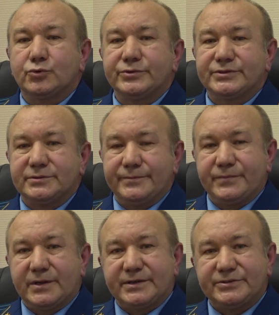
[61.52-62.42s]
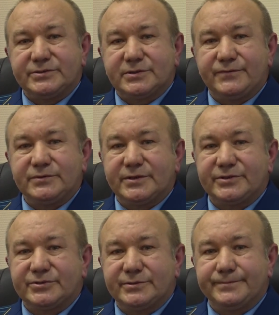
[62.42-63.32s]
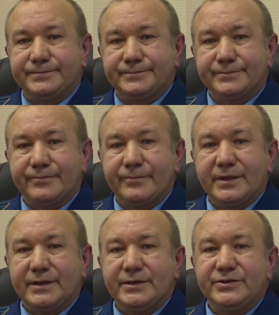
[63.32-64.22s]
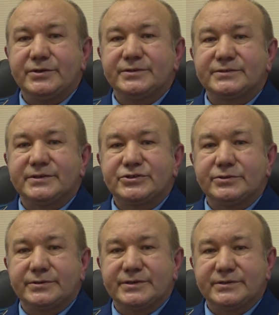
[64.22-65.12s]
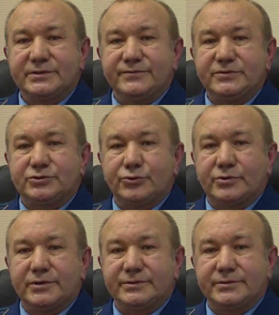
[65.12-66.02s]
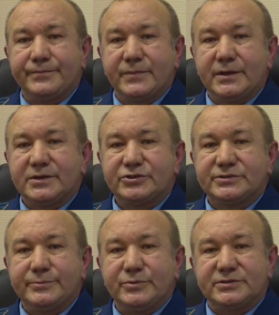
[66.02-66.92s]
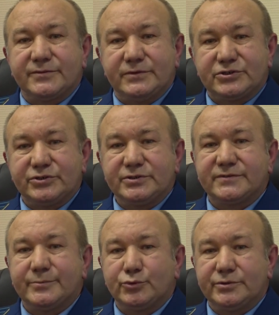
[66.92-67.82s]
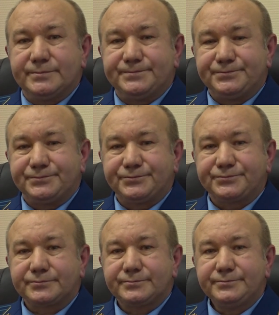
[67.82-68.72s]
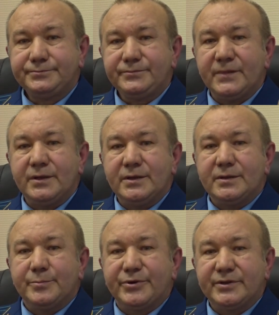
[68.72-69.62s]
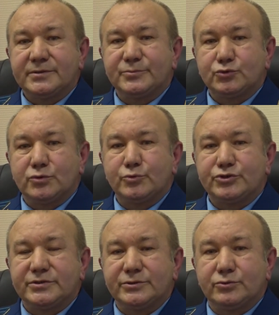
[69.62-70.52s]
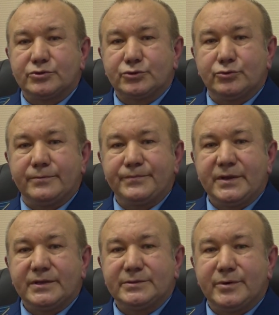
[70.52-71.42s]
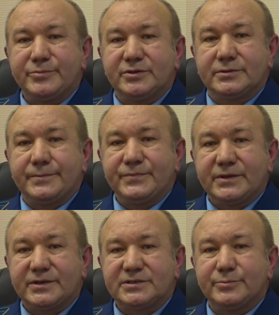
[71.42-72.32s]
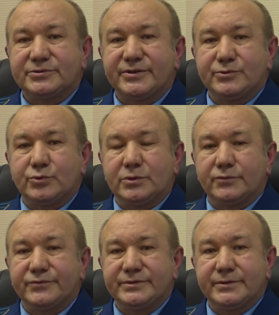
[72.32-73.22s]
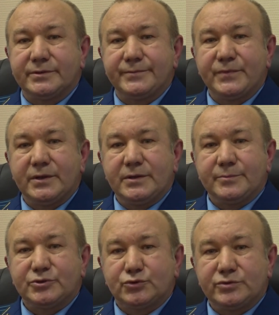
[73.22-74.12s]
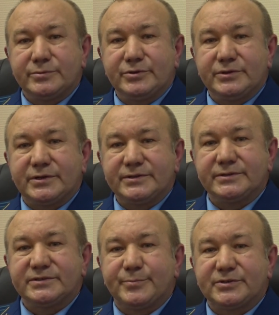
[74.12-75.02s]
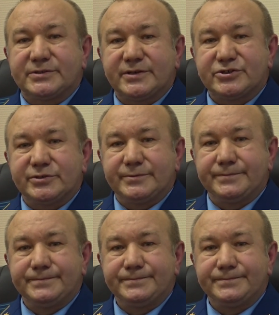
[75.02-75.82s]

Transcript: кодекса Российской Федерации. Ей назначено наказание в виде трех лет, шести месяцев лишения свободы. При этом судом учтено, что на момент рассмотрения уголовного дела подсудимая находилась под стражей